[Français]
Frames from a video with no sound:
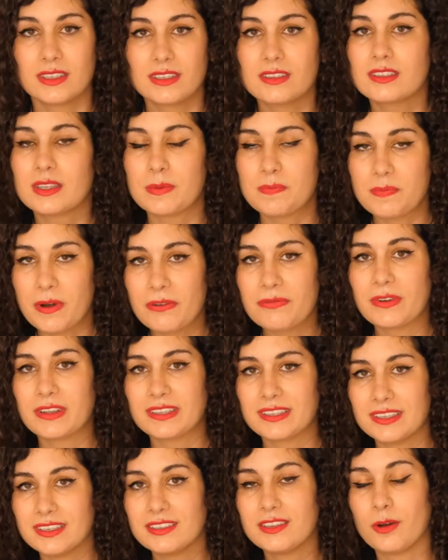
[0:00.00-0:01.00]
c'est pas
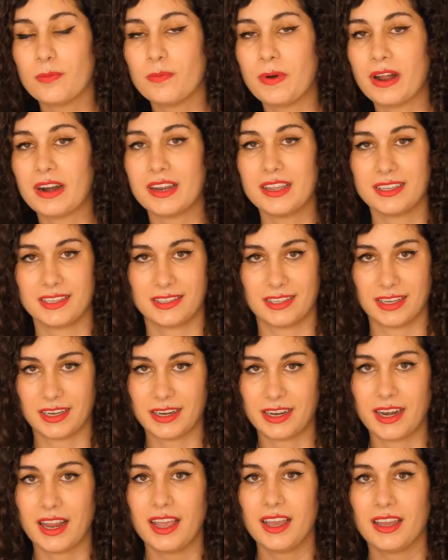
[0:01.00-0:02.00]
facile d'en parler, c'est
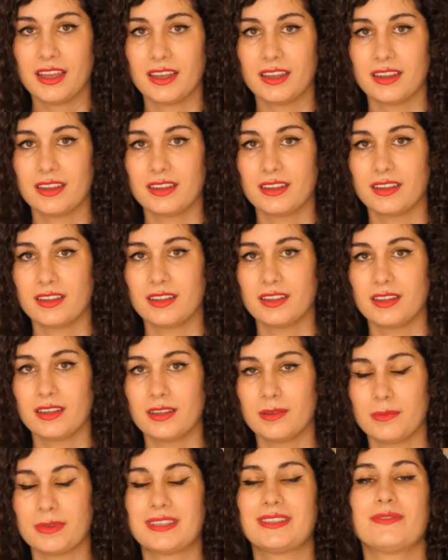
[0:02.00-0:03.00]
clair,
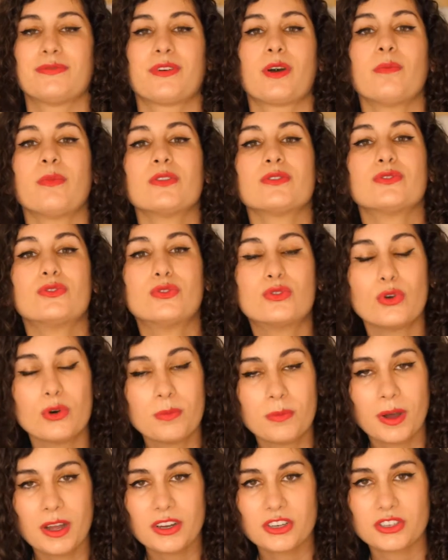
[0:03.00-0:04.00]
mais c'est vraiment
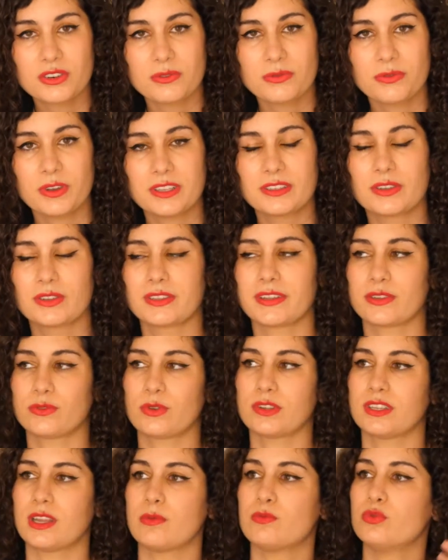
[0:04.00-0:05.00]
dommage en fait que ça
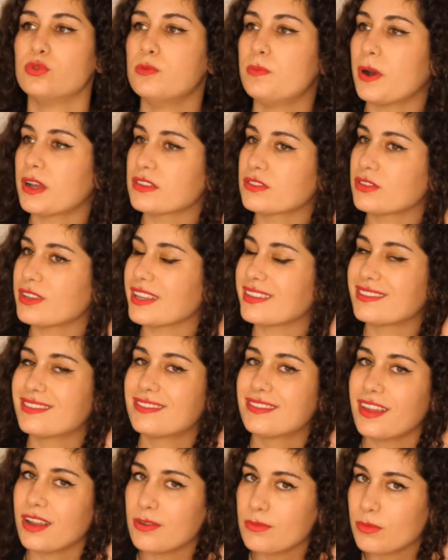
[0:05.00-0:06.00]
soit tabou parce qu'il y a
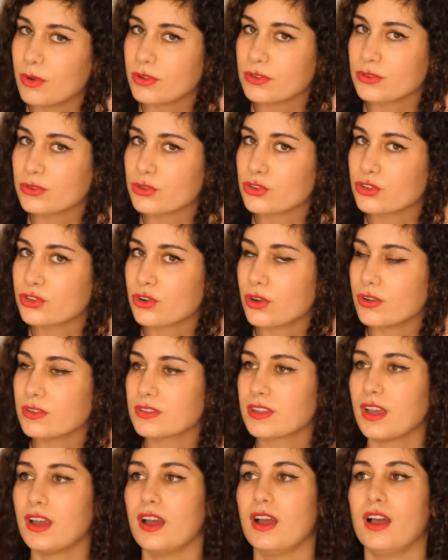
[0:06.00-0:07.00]
tellement de
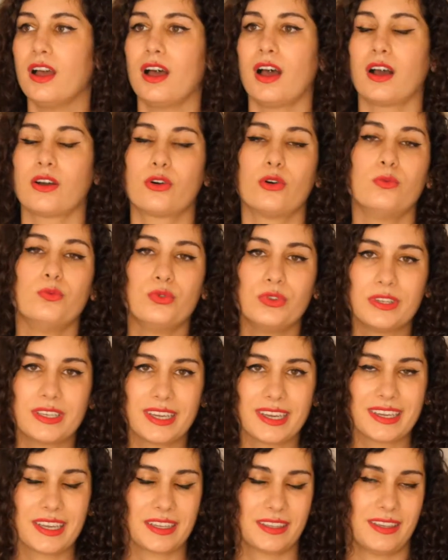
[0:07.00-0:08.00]
choses à
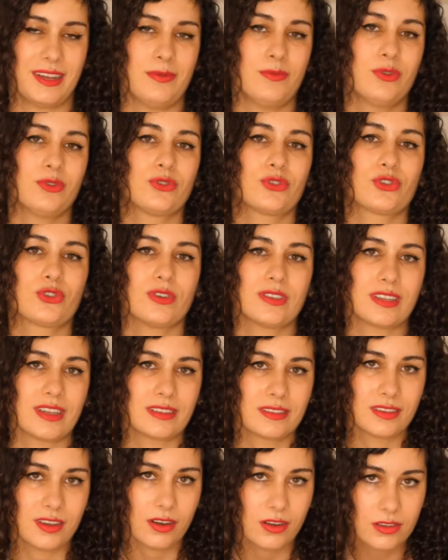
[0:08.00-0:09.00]
communiquer, qu'il y a tellement de choses
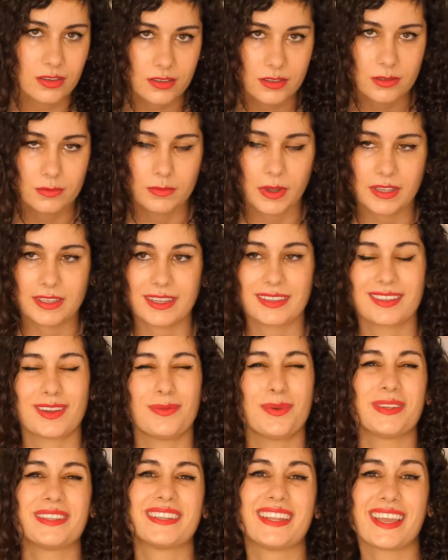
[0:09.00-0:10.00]
à transmettre et
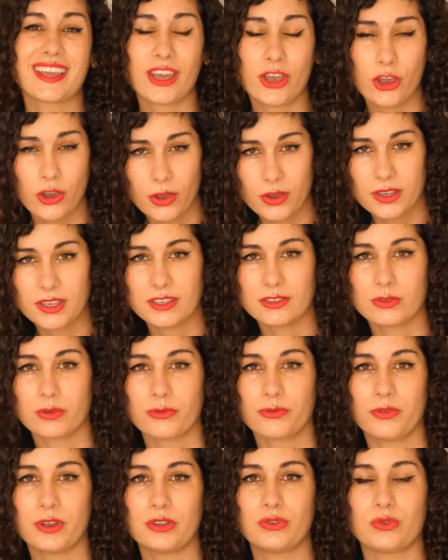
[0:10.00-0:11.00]
tellement d'erreurs qui
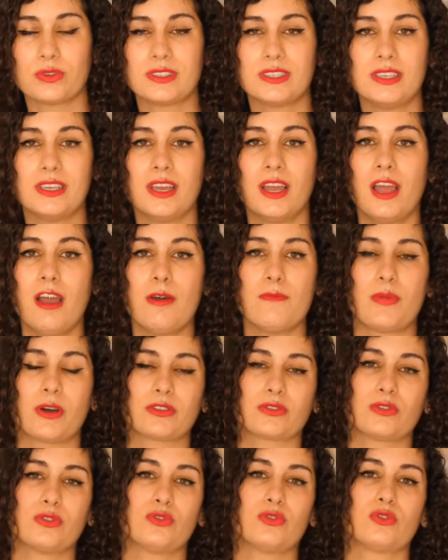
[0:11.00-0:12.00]
sont faites aussi
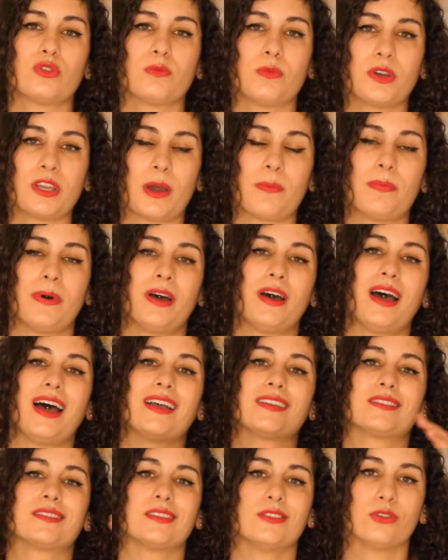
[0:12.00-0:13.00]
parce que justement il n'y a pas
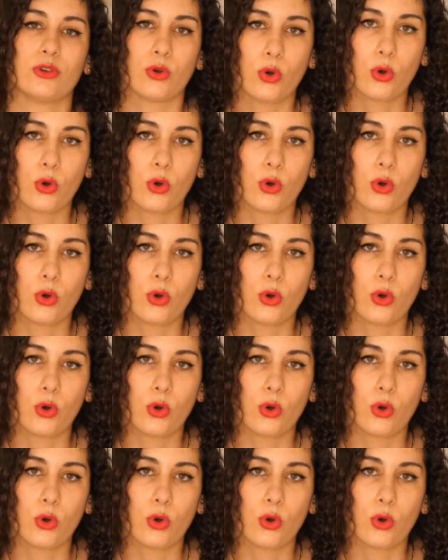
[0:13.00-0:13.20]
assez de